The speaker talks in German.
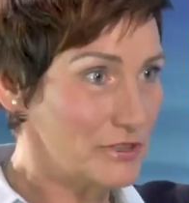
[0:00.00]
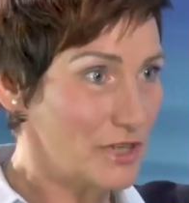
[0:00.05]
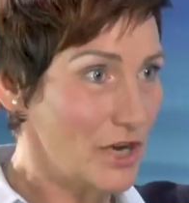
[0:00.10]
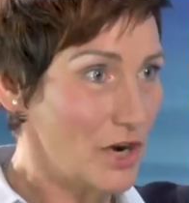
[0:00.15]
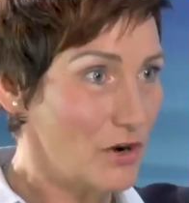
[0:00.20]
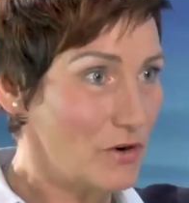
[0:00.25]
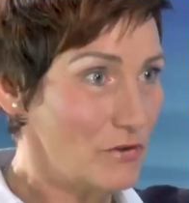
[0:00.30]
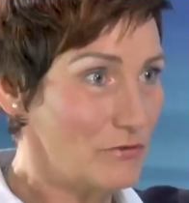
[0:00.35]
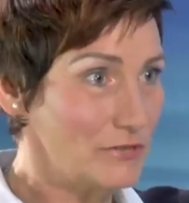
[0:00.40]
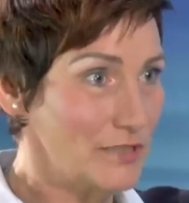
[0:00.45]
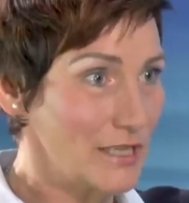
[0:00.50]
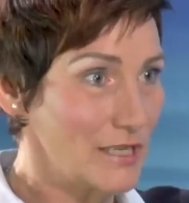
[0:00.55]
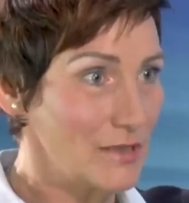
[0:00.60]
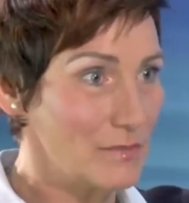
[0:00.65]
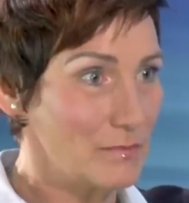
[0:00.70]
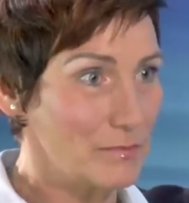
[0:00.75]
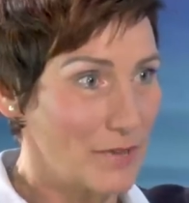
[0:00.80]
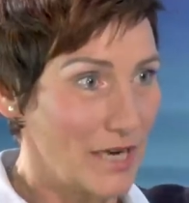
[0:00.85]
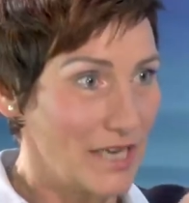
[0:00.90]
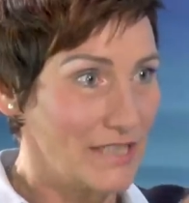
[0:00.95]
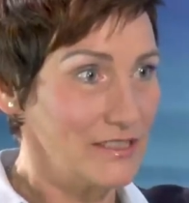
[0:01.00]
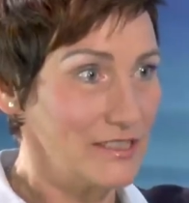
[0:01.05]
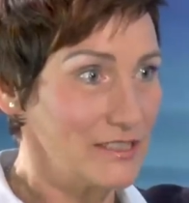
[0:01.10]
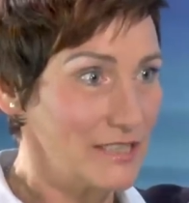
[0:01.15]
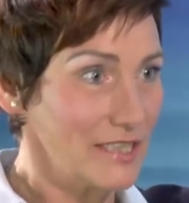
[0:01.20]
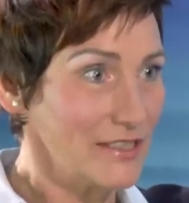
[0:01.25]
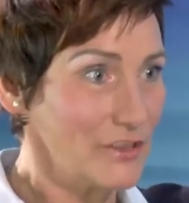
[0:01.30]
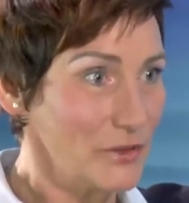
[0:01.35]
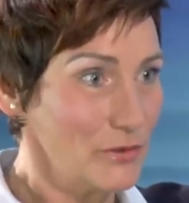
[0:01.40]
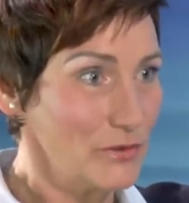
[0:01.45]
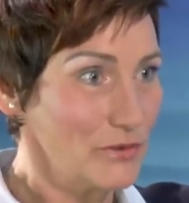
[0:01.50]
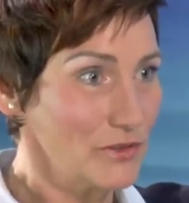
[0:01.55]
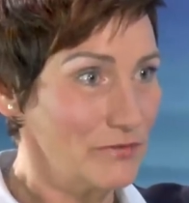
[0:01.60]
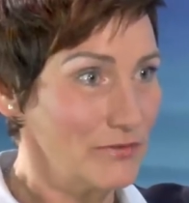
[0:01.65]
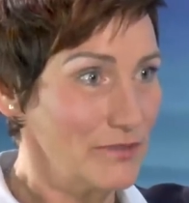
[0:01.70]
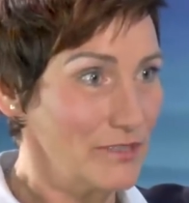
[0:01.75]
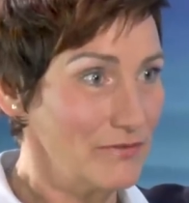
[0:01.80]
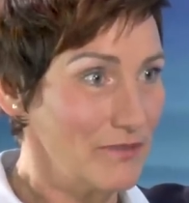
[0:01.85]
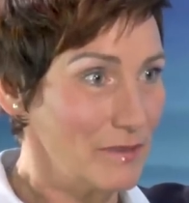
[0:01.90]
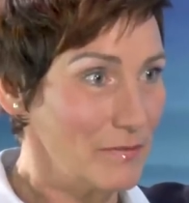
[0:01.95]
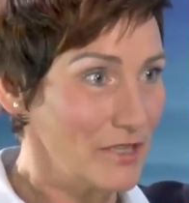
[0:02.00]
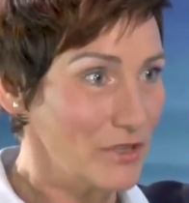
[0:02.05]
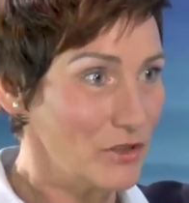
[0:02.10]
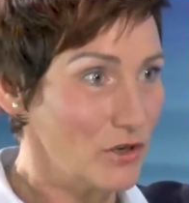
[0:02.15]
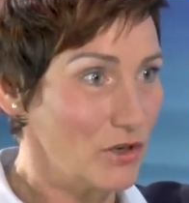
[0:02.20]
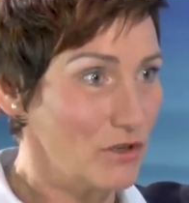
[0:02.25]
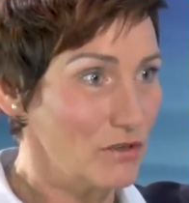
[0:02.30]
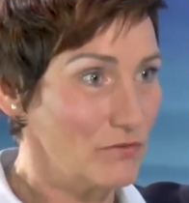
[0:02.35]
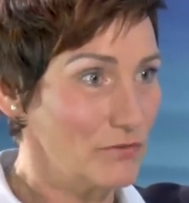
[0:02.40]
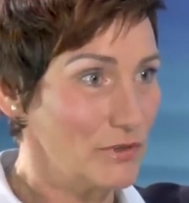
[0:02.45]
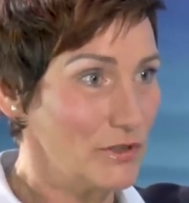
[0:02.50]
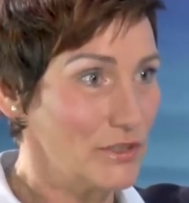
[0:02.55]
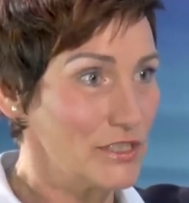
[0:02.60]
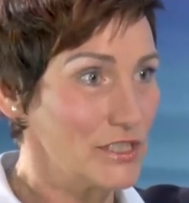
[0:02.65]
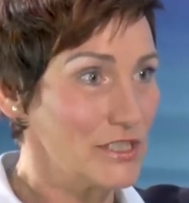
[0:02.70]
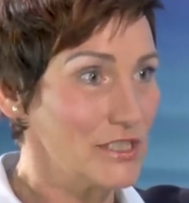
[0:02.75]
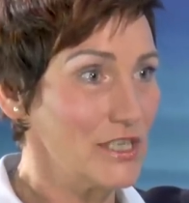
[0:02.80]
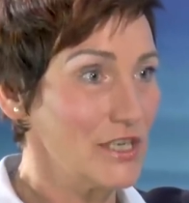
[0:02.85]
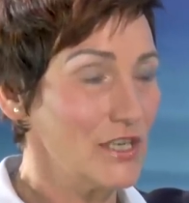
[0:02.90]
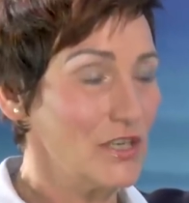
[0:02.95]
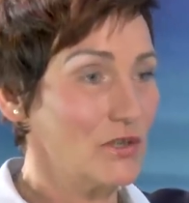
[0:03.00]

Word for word: drauf. Der ja, ja. brannte dann irgendwie, wenn man kochen wollte.